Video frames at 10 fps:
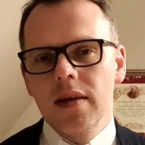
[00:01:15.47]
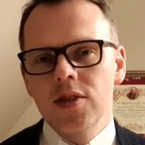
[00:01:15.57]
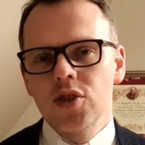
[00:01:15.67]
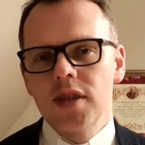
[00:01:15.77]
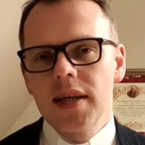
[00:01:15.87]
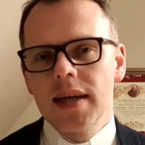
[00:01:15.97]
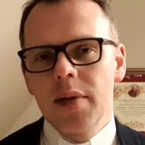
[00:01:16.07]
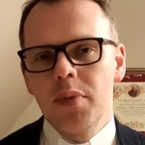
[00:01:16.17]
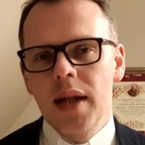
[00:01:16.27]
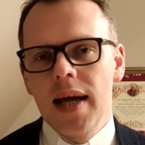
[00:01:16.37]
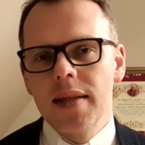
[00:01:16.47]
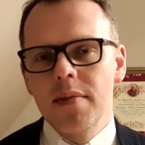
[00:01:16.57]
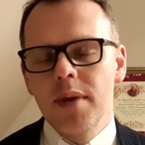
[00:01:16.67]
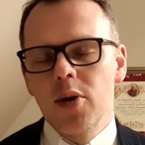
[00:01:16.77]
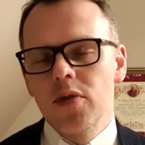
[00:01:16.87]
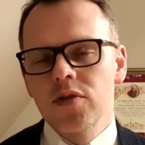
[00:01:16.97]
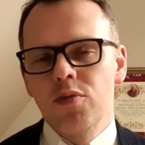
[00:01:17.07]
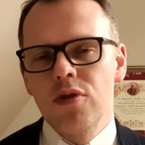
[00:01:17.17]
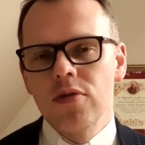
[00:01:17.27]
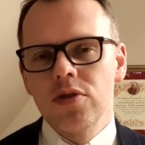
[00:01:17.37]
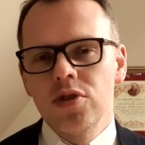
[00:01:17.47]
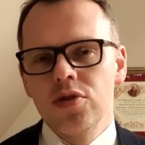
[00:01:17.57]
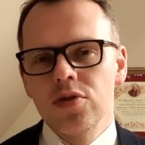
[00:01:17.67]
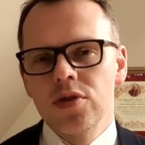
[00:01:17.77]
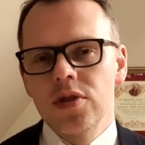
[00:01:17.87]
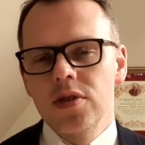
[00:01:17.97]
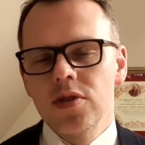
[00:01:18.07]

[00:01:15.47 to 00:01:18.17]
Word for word: zostaje kapelanem małej wspólnoty sióstr